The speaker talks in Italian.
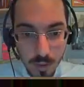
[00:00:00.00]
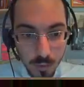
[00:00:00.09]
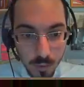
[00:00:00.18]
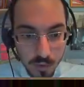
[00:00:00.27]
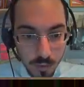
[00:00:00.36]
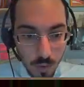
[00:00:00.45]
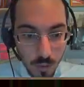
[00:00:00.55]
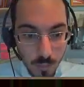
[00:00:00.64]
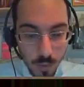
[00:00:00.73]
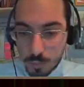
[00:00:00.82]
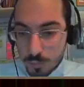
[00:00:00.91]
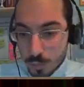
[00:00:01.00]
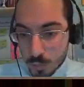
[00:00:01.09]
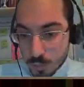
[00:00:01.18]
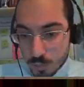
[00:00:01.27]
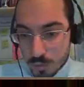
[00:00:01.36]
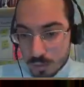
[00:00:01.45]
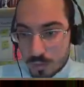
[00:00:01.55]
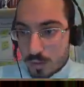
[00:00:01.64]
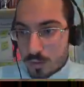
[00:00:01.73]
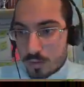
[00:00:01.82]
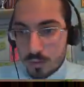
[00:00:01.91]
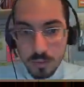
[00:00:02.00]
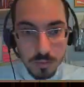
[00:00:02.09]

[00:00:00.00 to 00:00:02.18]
una di quelle cose io sono morto brutto.